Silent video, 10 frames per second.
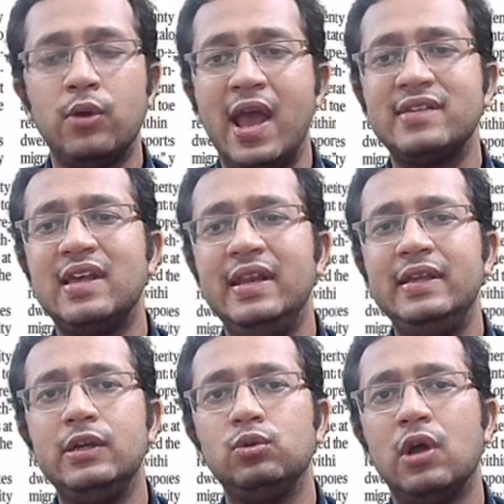ऐसा नहीं
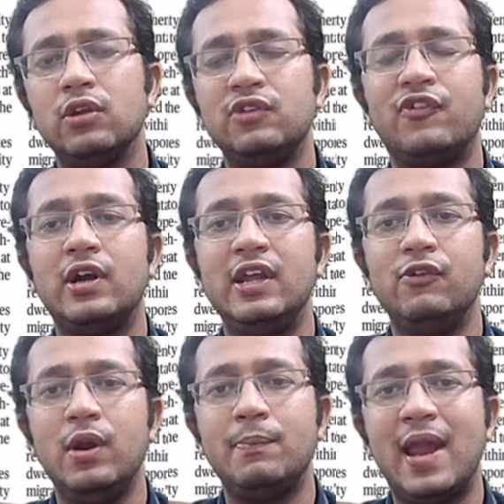कि
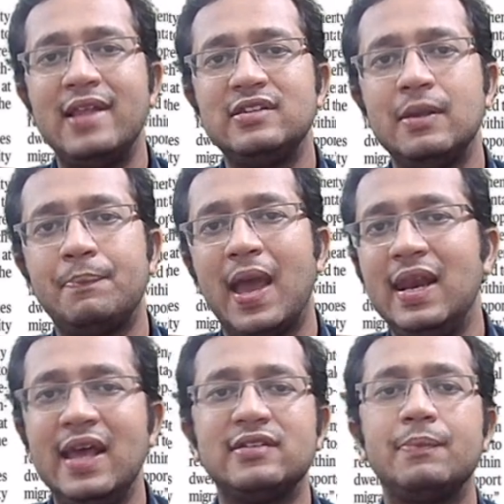2041 प्लान से
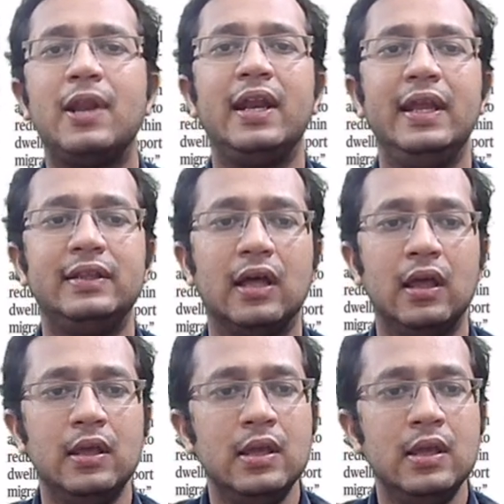पहले ऐसा प्लान नहीं था